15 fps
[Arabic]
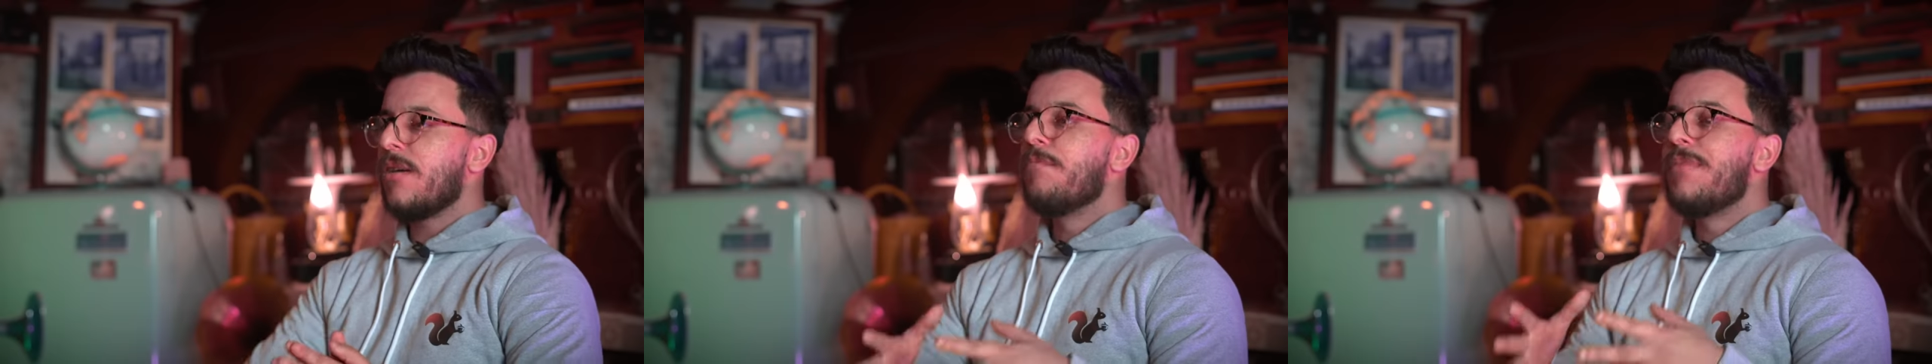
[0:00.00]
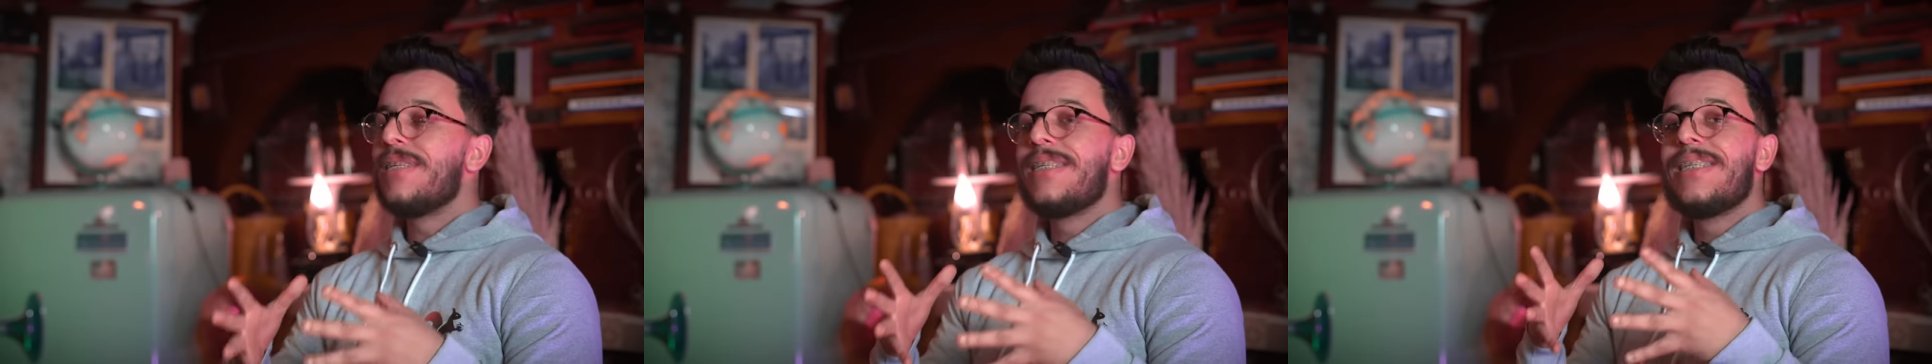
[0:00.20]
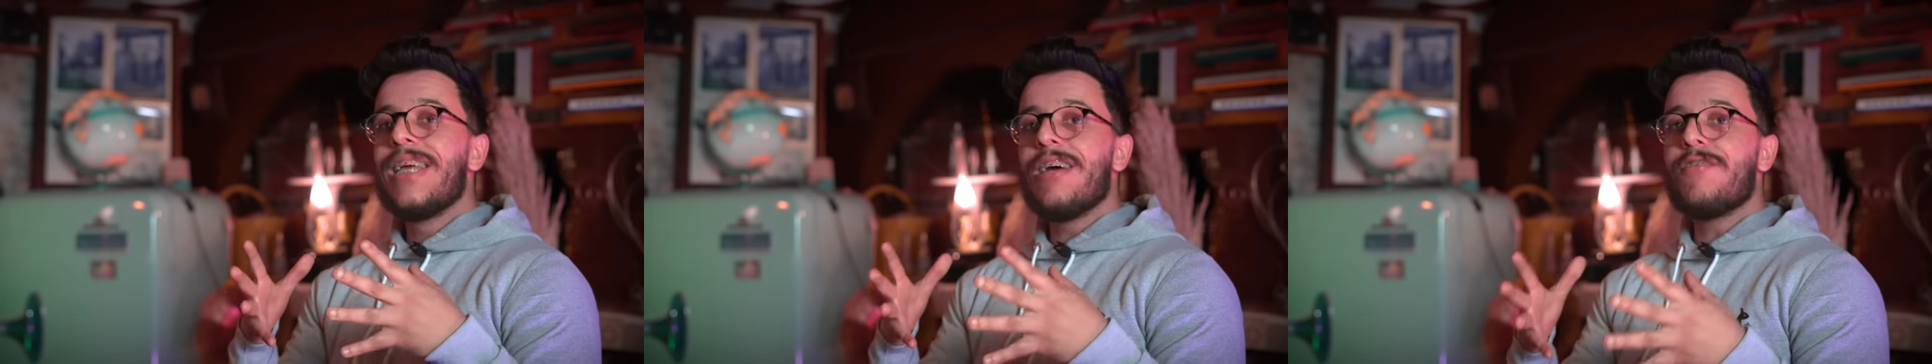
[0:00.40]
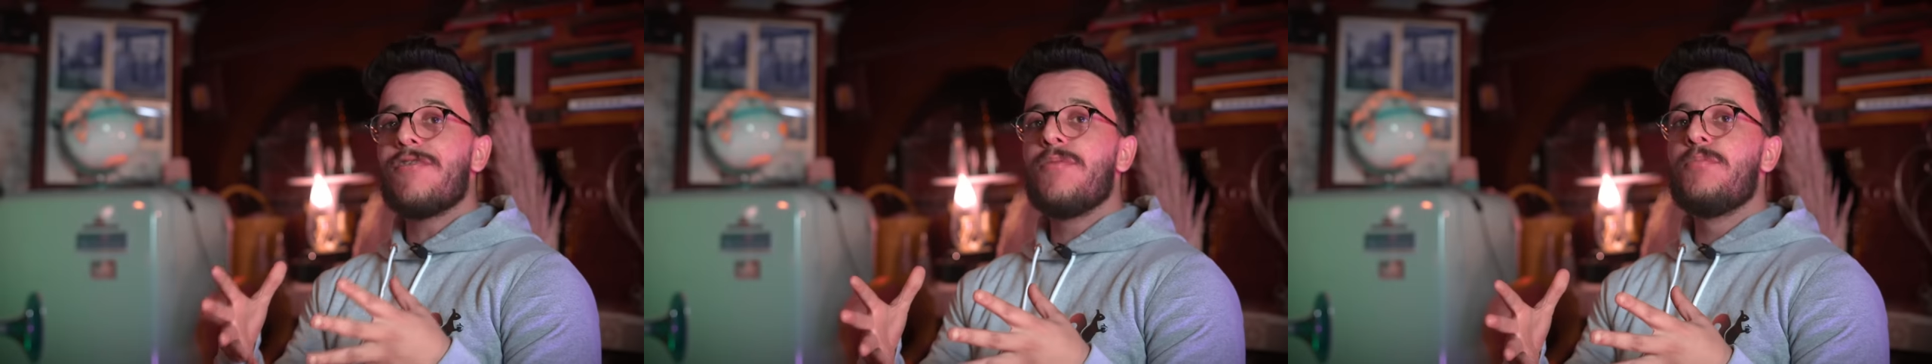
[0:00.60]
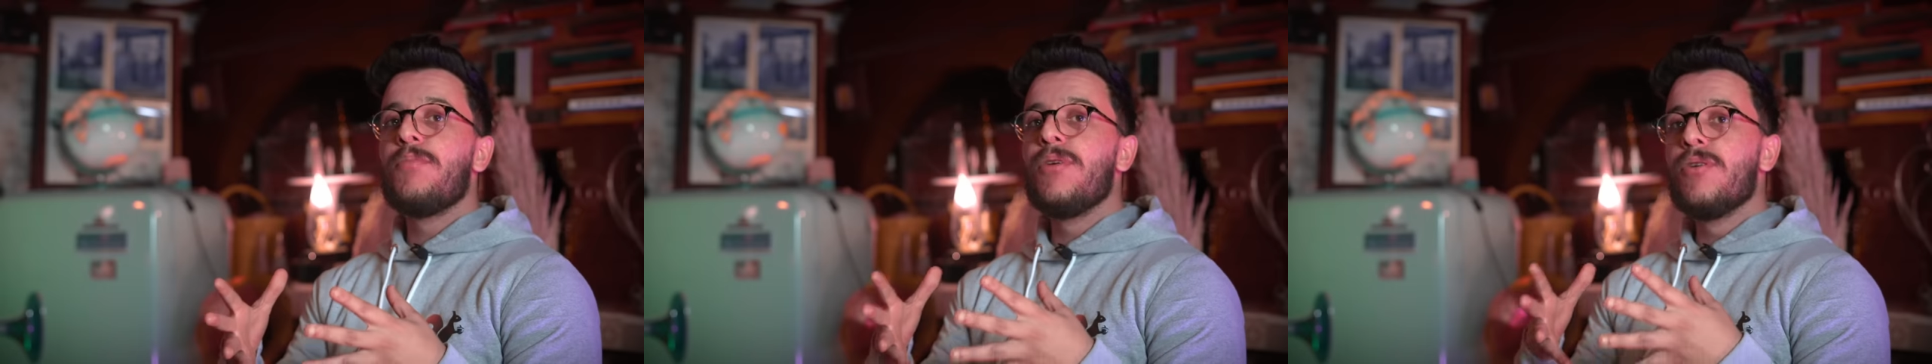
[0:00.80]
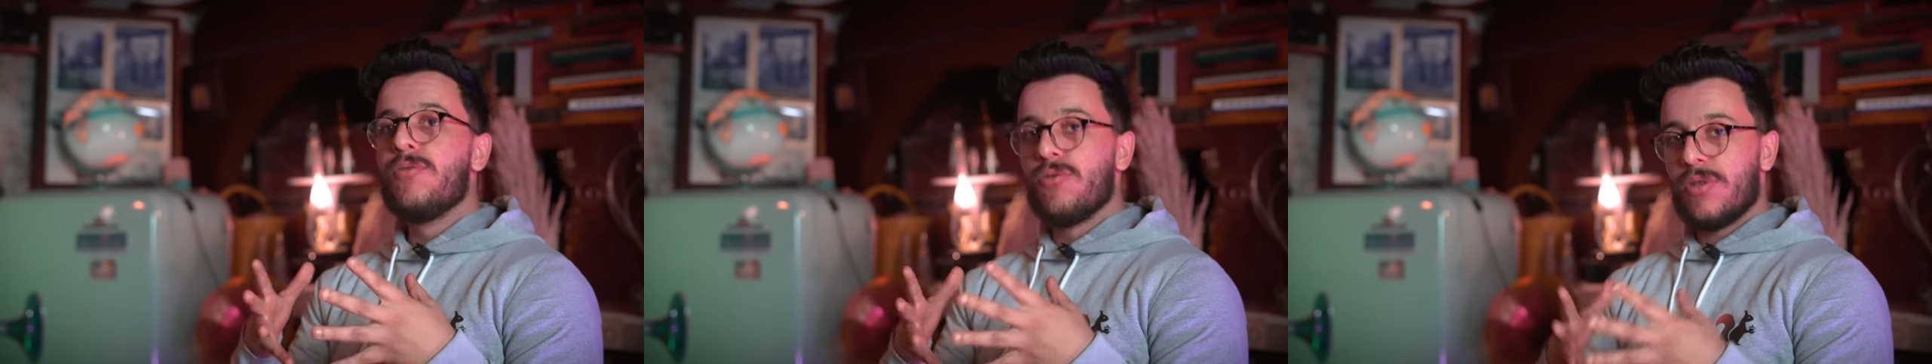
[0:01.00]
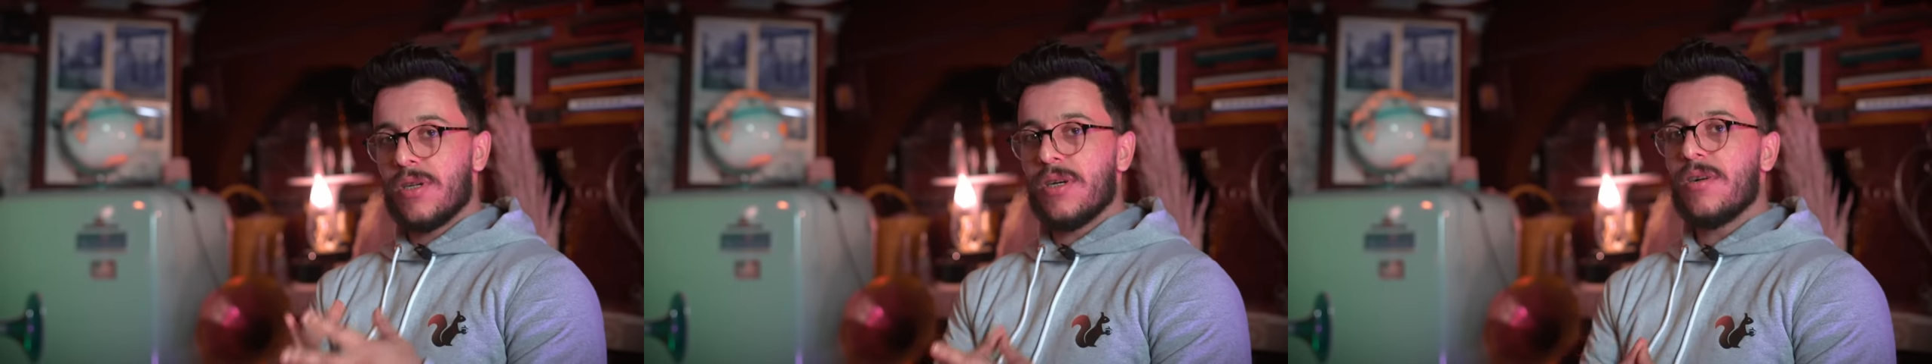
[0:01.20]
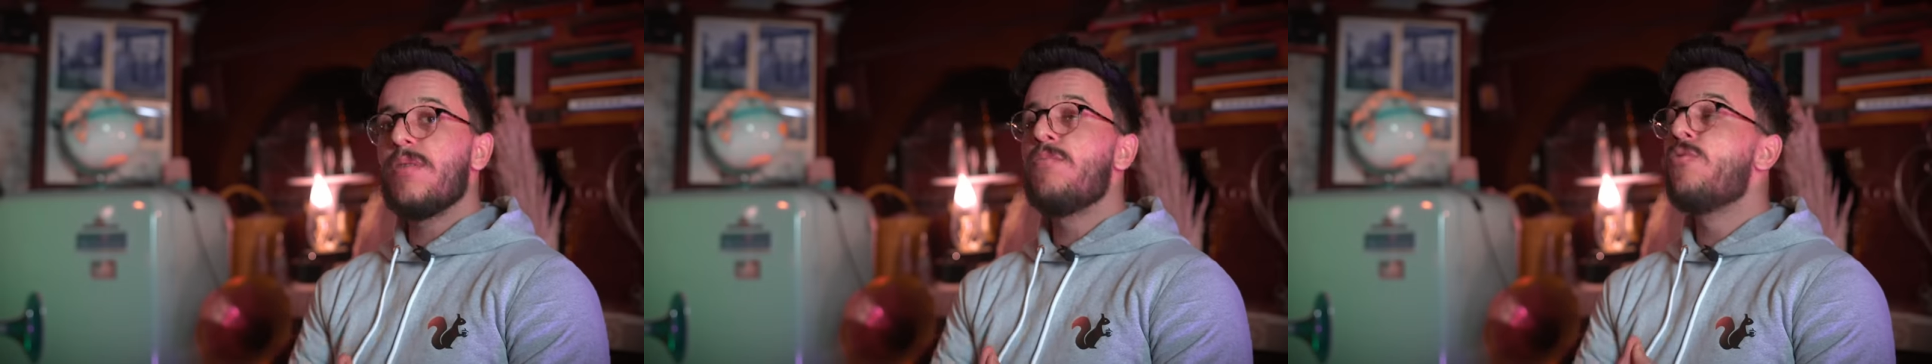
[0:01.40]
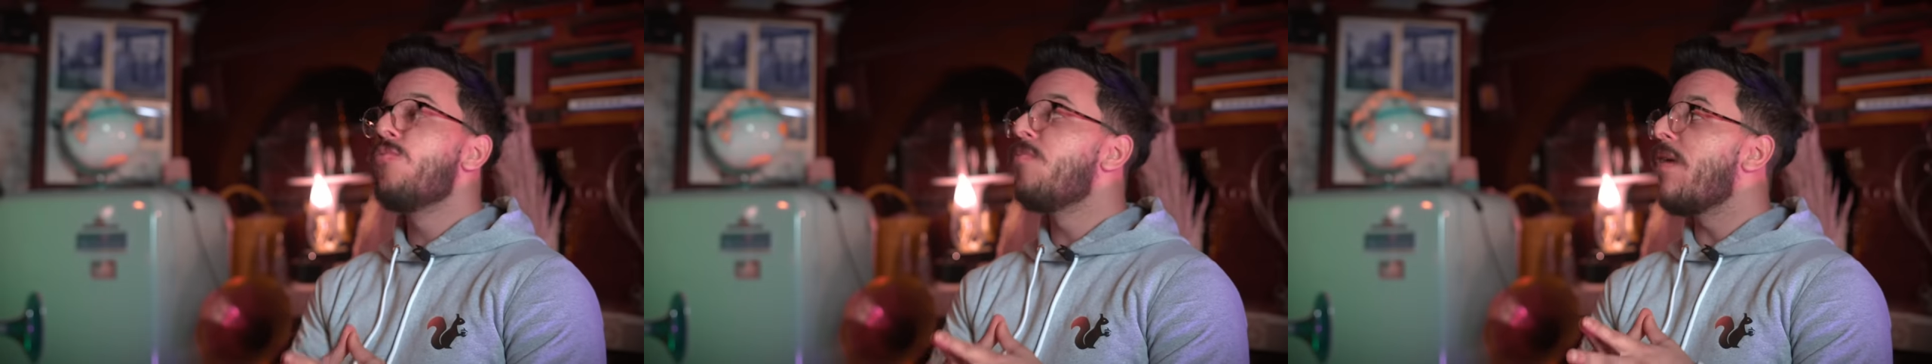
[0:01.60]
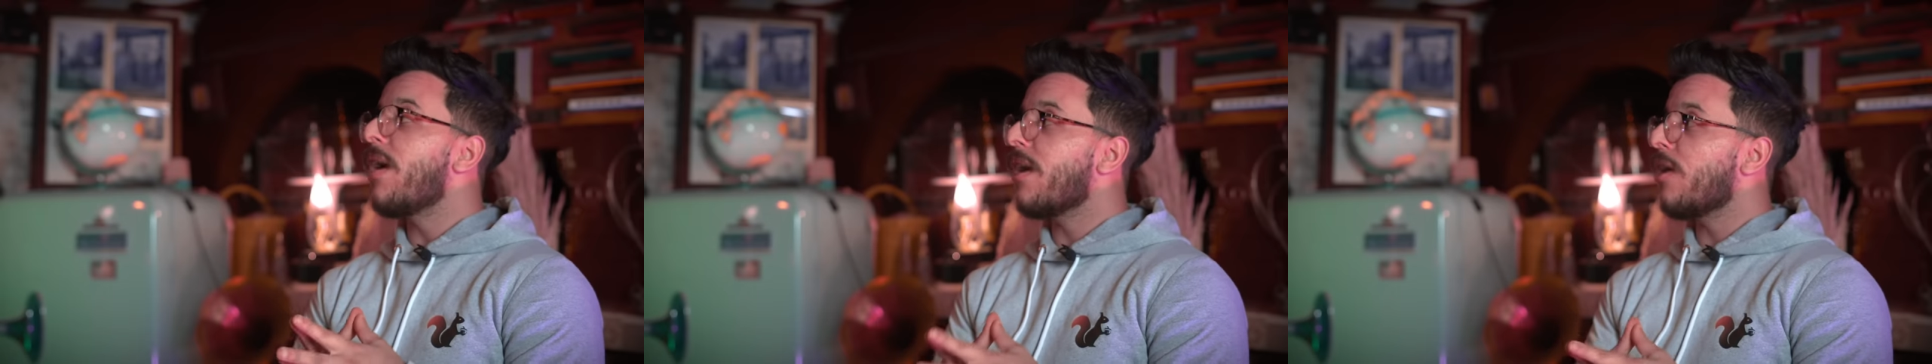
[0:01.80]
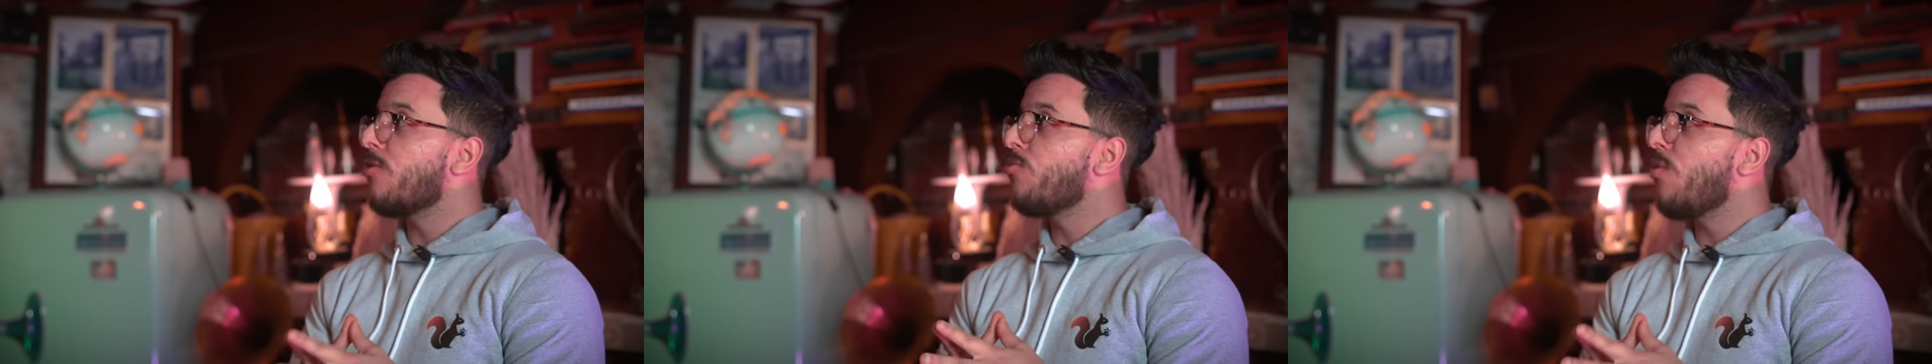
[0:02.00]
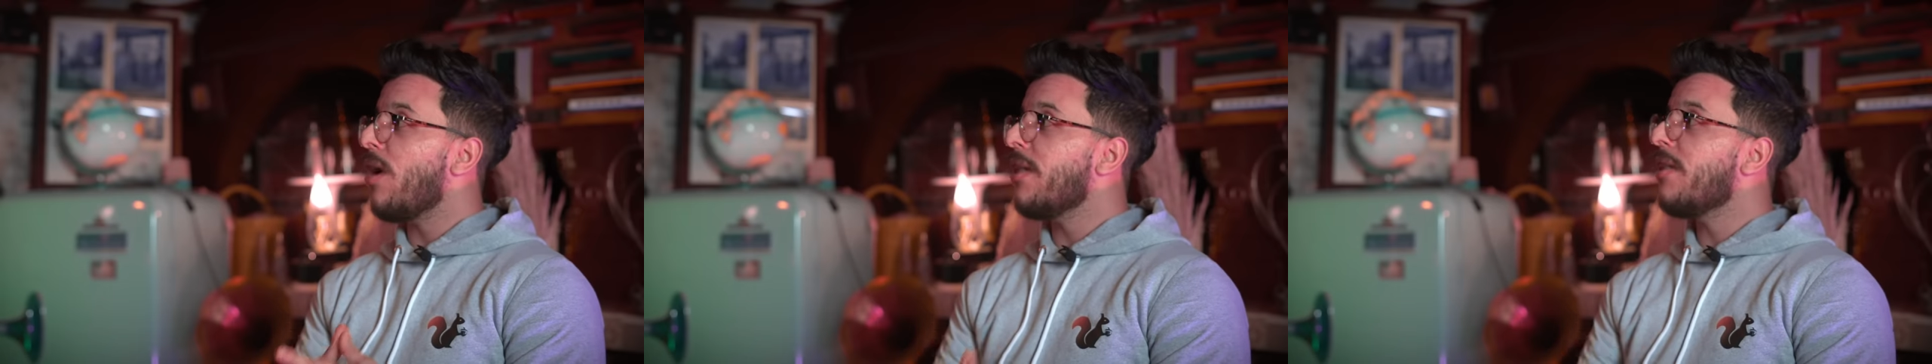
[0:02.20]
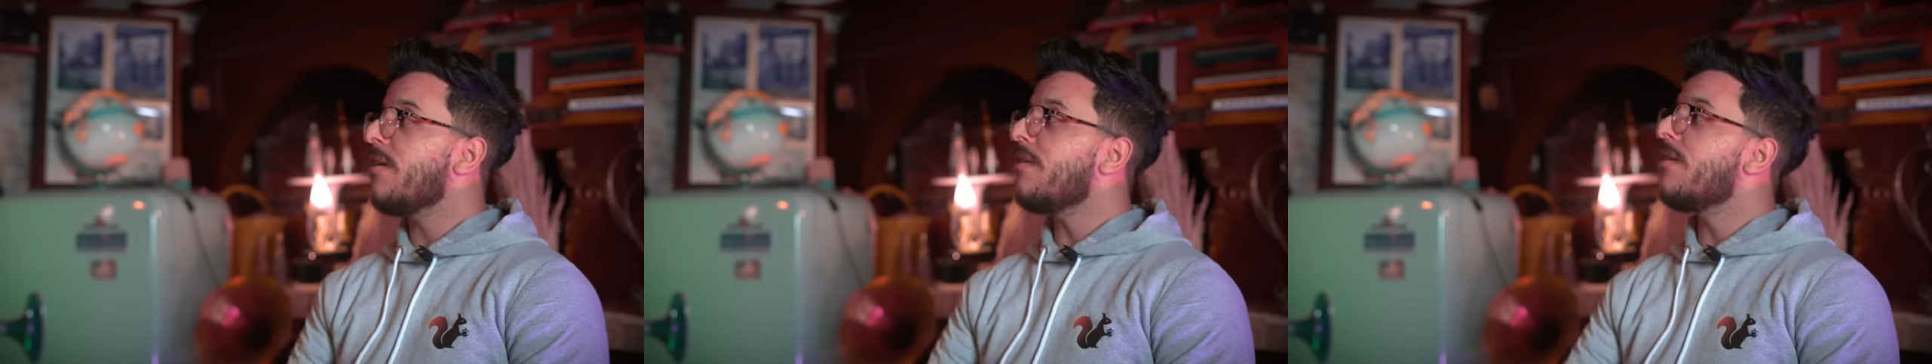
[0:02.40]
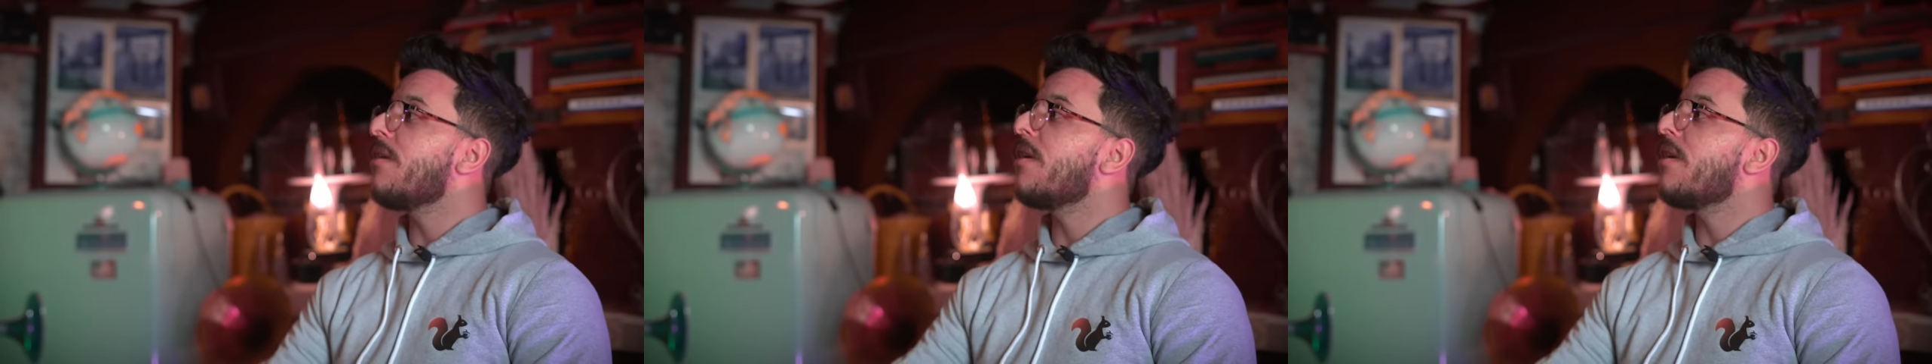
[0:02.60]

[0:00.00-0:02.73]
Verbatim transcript: بزاف بيوتا في مباراه واحده